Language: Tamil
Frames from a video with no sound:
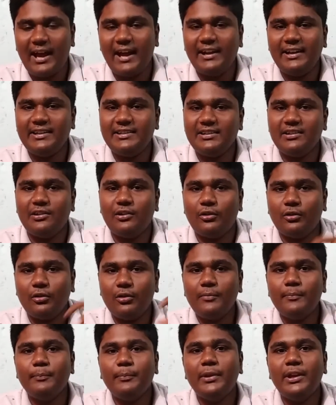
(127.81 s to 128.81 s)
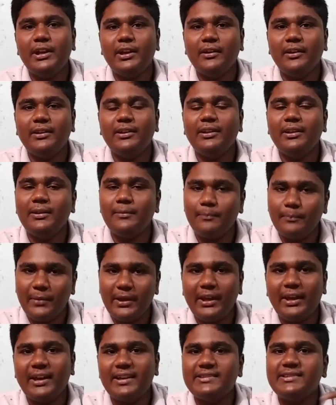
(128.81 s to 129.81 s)
ஆன்டிஜன் இருக்கும் பிக்கு வந்து
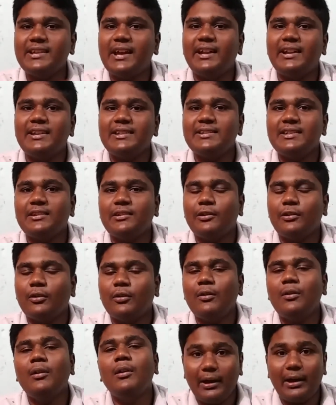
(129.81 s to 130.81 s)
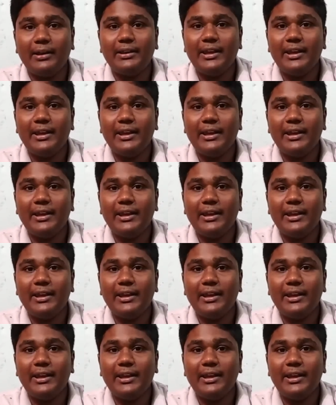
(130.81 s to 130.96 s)
பிஹெச் ஆன்டிஜன் இருக்கும்